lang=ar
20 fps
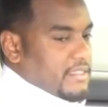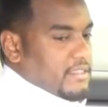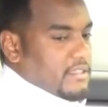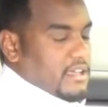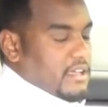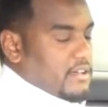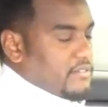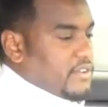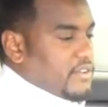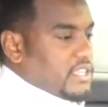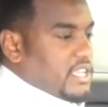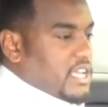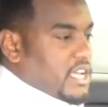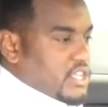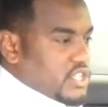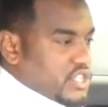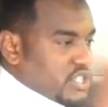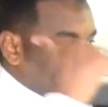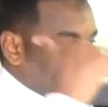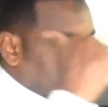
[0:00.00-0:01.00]
آه، فتح
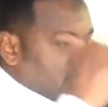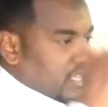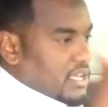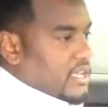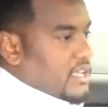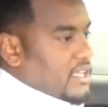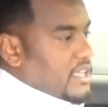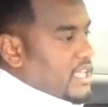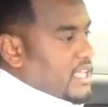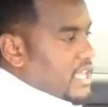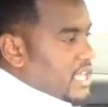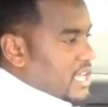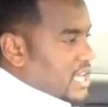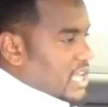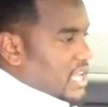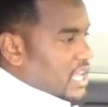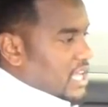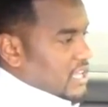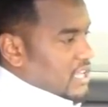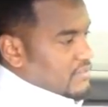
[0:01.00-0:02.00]
الشنطه
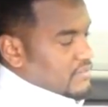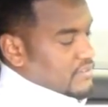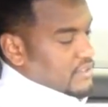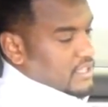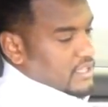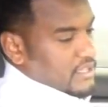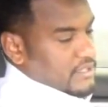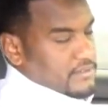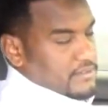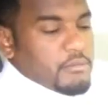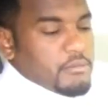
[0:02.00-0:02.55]
الخلفيه